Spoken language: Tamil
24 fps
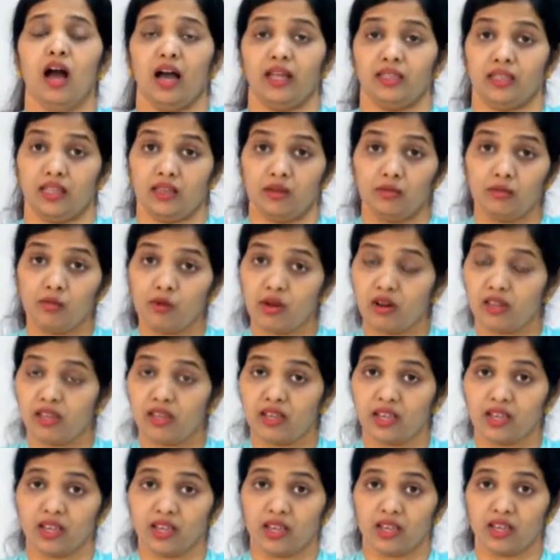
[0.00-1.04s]
அதே போல
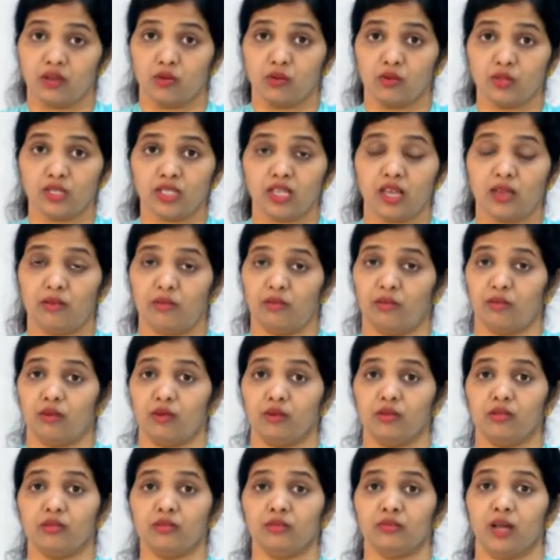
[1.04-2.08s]
தான் இங்கே
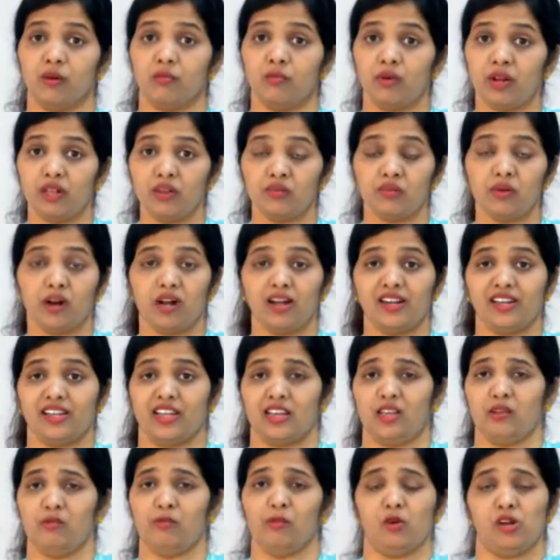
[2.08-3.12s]
யோசேப்புக்கும் நம்முடைய
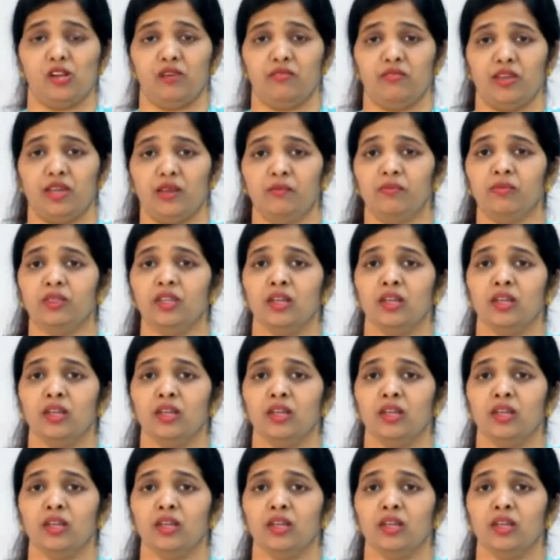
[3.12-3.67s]
வாழ்க்கையை போலவே